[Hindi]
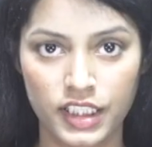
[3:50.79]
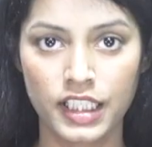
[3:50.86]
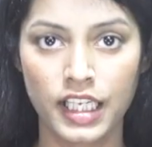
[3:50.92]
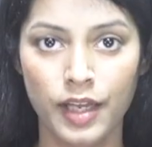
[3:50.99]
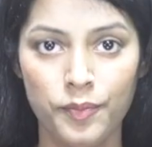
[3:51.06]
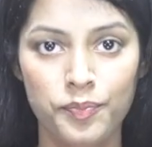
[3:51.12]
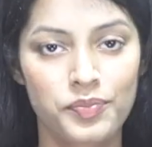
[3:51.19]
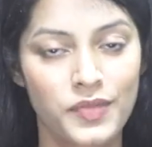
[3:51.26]
की
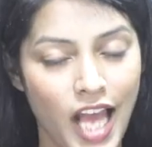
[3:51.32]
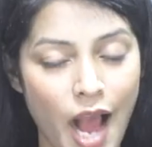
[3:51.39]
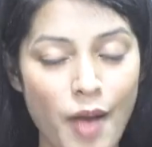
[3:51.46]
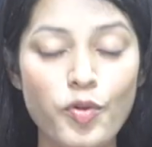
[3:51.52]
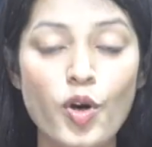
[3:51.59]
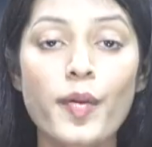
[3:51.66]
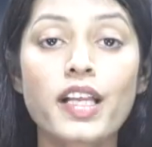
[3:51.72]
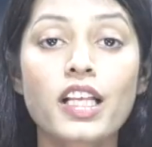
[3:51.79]
है
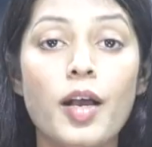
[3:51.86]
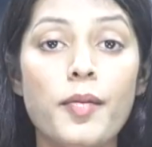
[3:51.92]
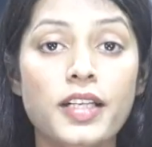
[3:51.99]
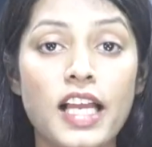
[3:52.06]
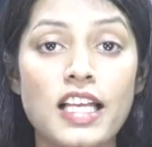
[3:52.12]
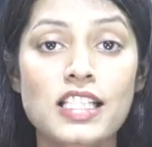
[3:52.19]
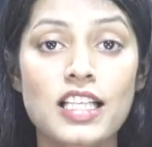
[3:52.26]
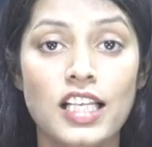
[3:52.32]
आपको हमारी खबर
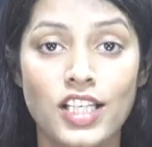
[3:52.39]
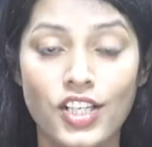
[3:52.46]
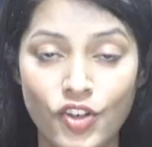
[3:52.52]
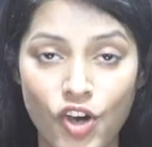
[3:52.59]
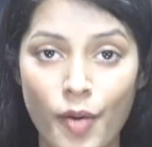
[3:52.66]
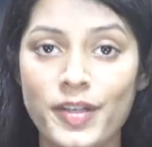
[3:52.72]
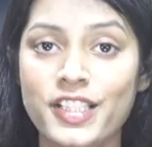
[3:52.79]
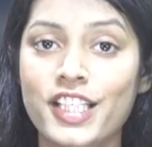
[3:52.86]
कैसी लगी
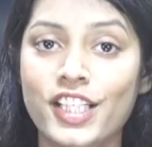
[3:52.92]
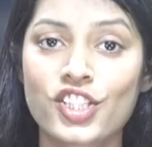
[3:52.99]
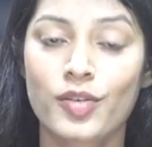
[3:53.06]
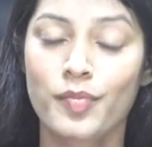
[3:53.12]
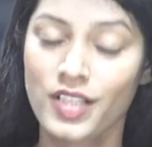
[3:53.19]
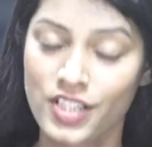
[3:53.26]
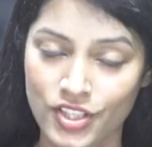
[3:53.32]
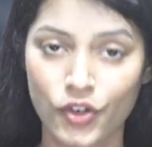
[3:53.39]
कमेंट सेक्शन
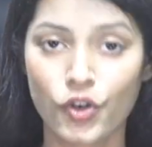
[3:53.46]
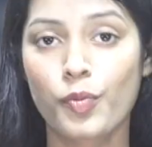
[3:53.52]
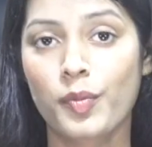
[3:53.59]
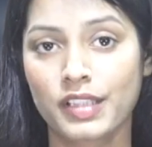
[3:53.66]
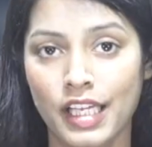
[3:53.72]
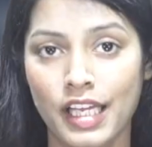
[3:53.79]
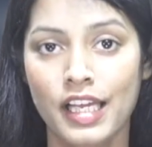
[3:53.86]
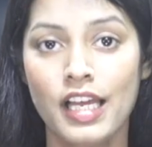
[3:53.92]
में जरूर
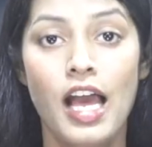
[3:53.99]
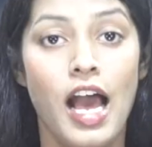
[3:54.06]
बताएं